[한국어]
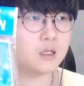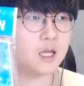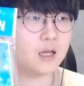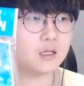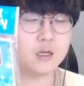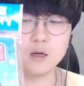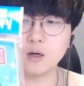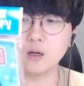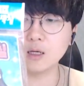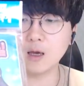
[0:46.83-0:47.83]

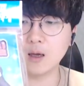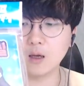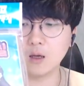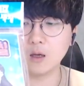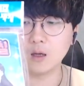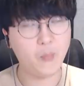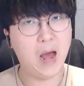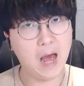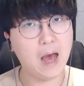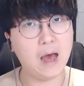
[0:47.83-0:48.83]
색칠 예
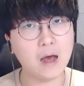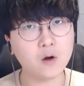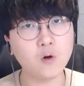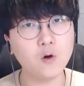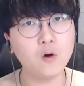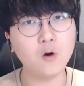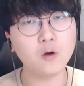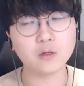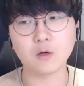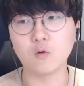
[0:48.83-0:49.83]
바로
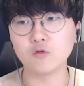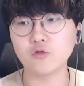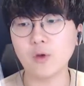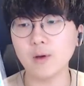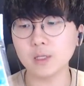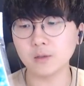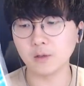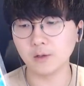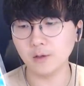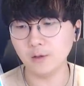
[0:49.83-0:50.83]
예,
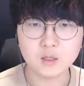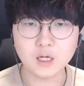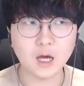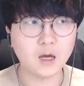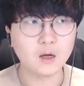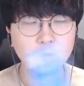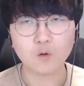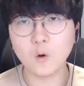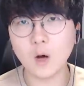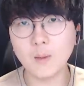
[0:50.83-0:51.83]
공수해왔어요 자
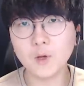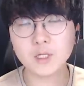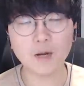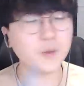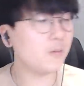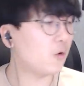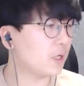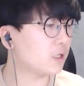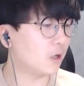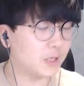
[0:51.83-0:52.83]
요거 한번
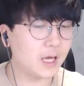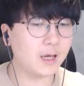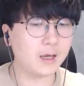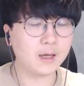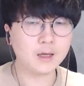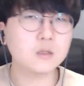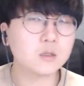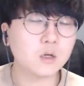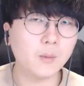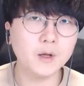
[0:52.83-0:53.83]
살펴보기 전에
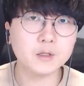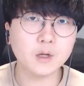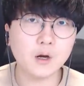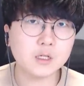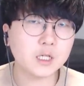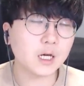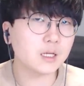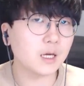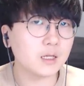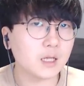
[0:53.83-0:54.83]
저번 썰
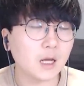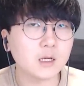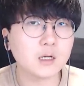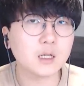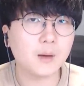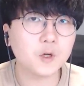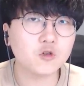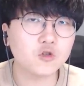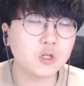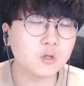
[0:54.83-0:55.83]
시간에 댓글
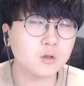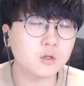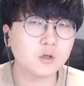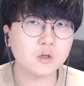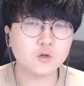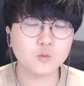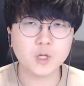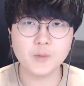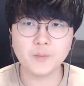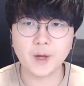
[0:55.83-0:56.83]
남겨주신 것들을 좀
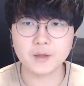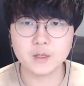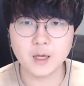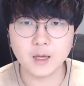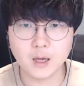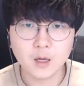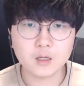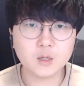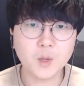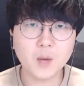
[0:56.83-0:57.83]
살펴봤는데
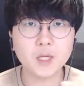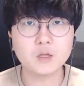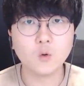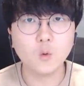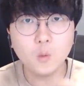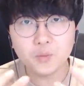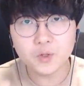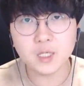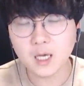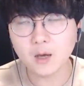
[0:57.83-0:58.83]
신비아파트
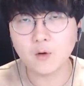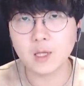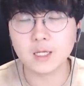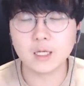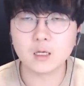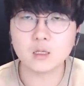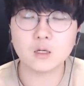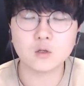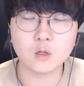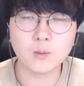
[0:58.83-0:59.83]
오프닝에 관한 얘기들이
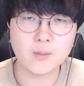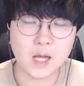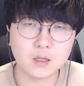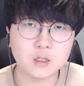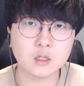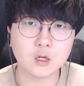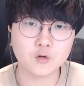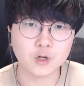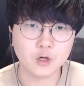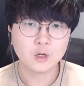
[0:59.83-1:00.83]
정말
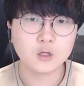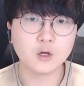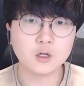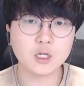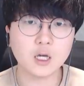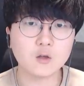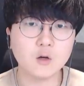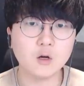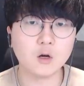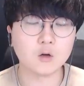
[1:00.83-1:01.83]
많으시더라고요
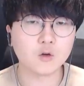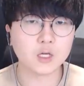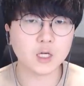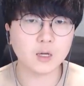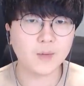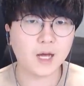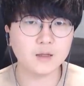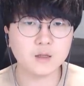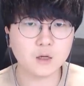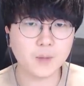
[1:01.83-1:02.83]
여기에도 굉장히
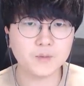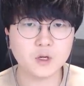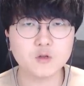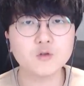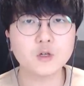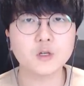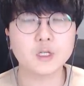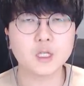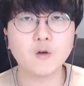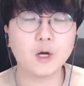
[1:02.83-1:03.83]
많은 떡밥들이 숨겨져 있다고